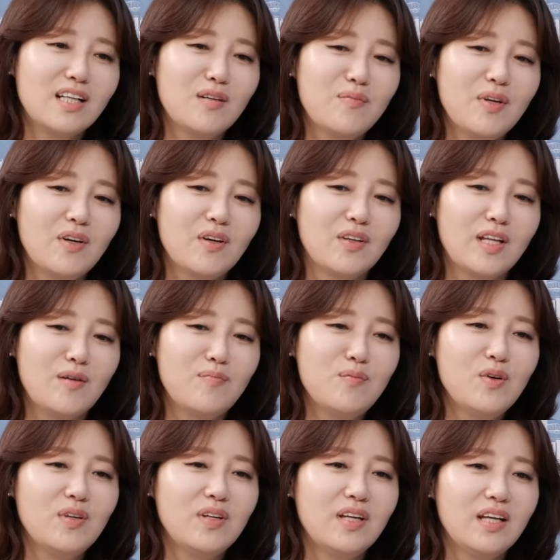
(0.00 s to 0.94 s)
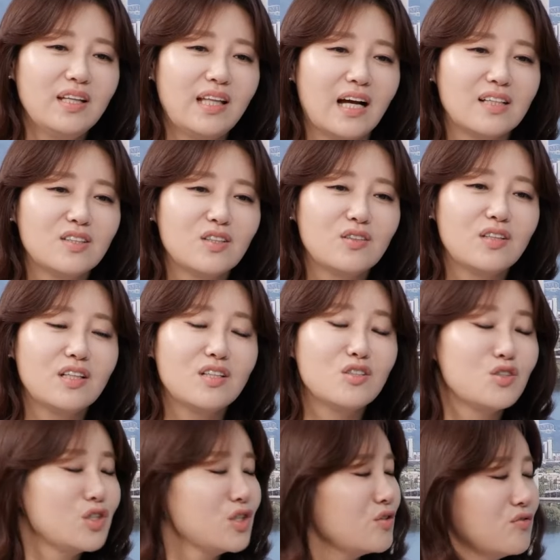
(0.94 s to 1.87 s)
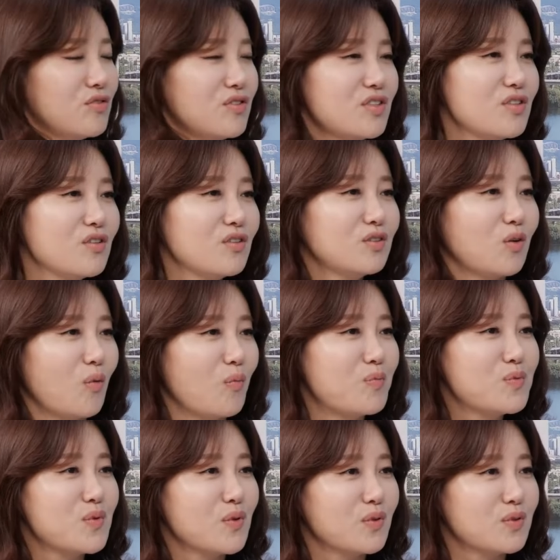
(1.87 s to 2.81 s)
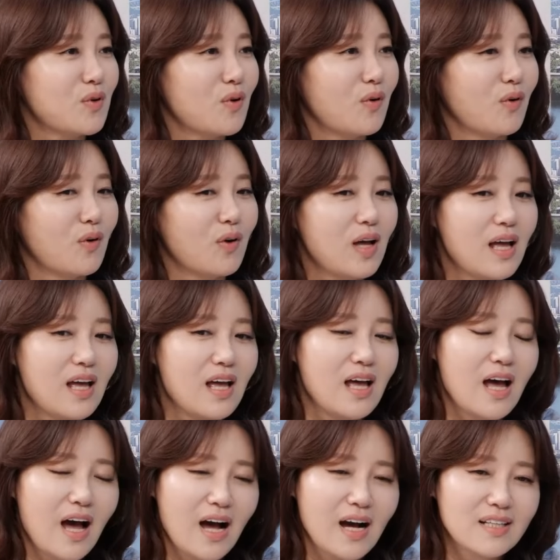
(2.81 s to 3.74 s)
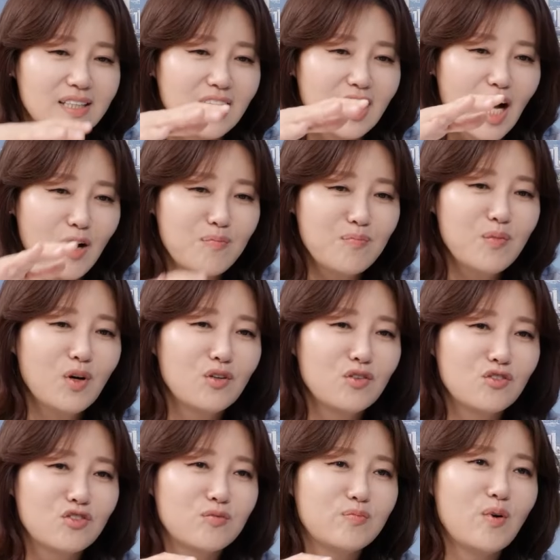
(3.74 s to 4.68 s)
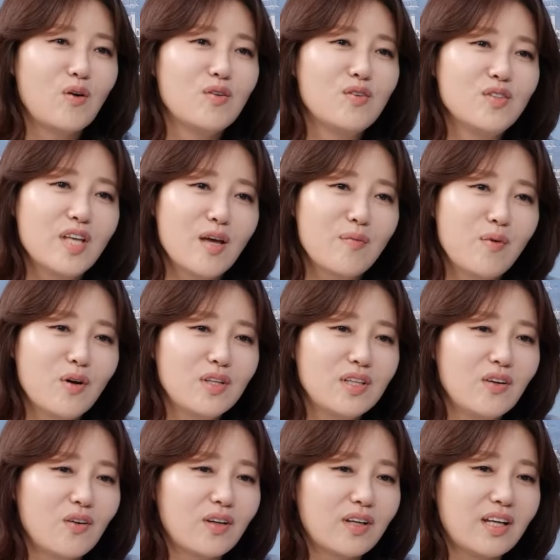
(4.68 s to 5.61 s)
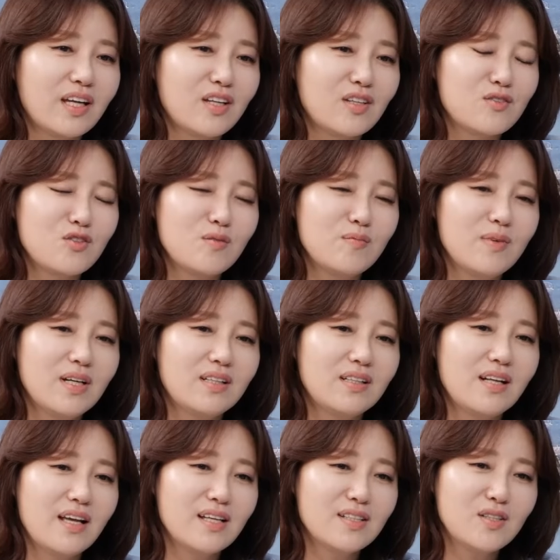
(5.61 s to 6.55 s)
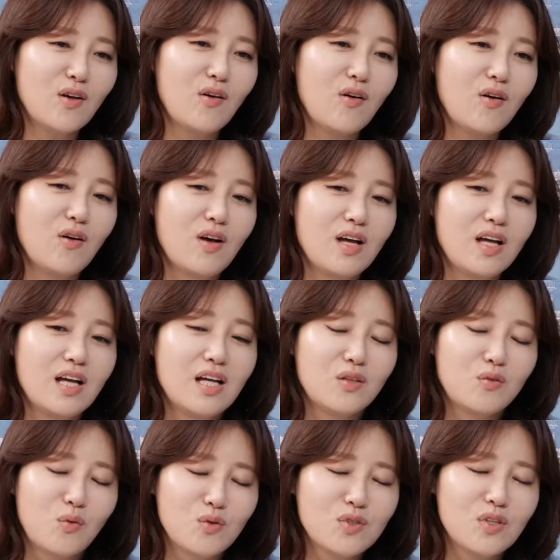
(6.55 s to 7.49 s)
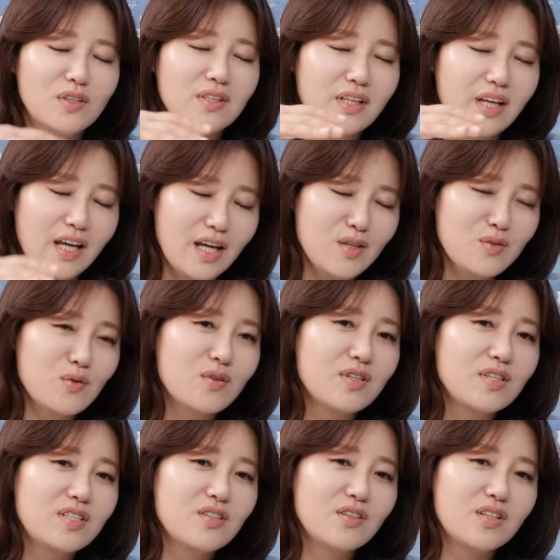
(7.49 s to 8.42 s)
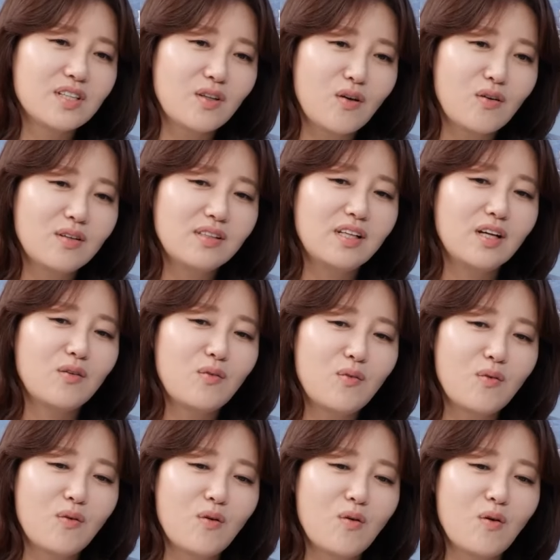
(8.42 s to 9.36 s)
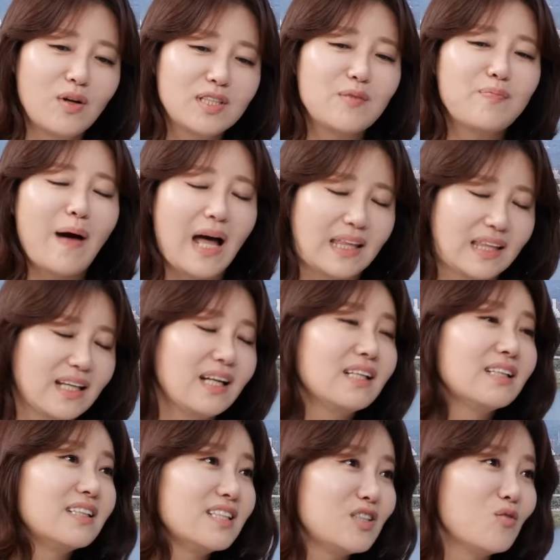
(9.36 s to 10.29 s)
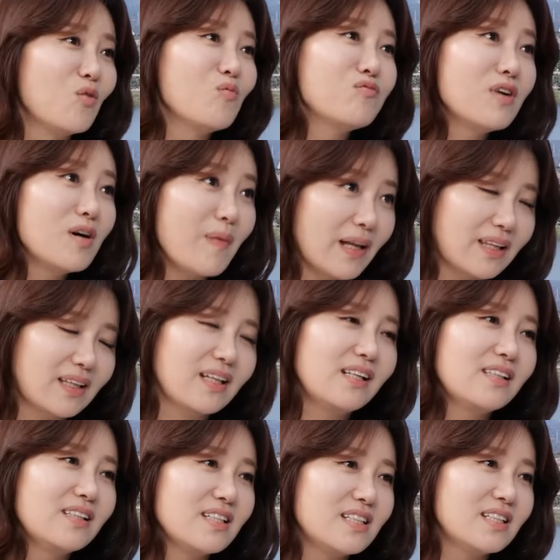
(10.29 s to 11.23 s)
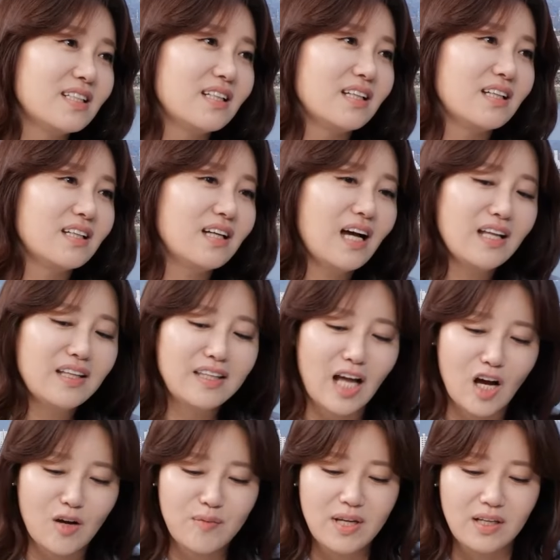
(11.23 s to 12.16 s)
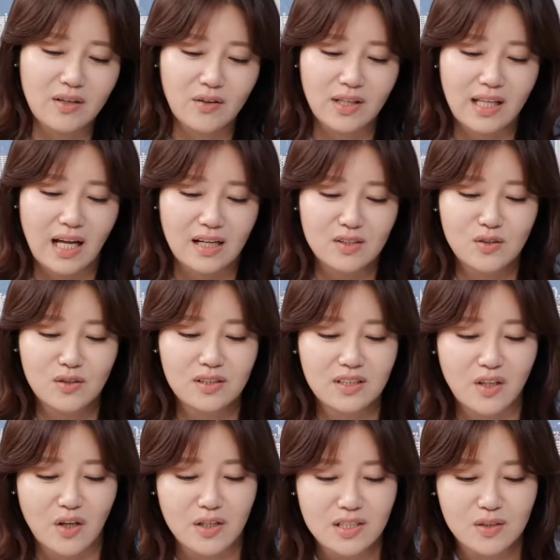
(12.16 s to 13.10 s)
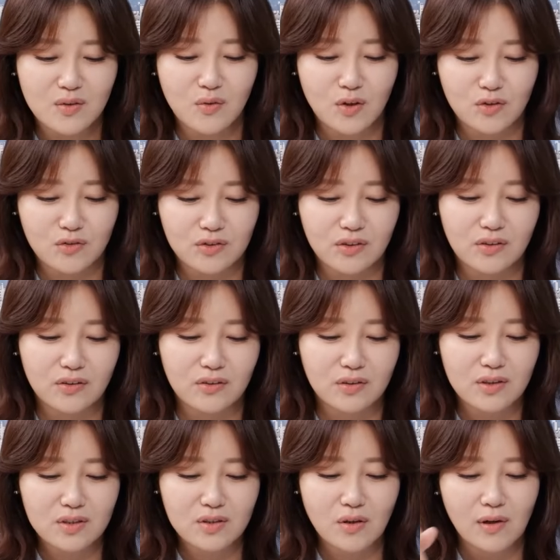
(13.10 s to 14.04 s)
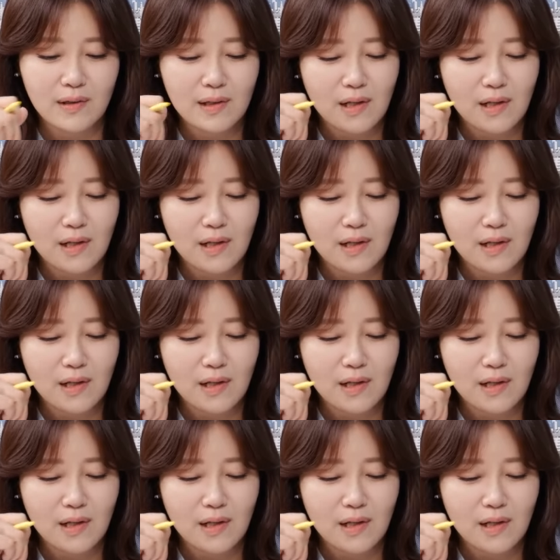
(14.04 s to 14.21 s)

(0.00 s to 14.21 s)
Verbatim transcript: 하면 한 번에 당선되는 쉬운 지역은 없어서 예. 항상 한 번, 두 번, 세 번 이렇게 출마를 해서 도전을 계속 그 지역에 털을 닦고 어째 밭갈듯이 농부가 밭갈듯이 네. 한 다음에 이렇게 당선이 되시더라고요. 그래서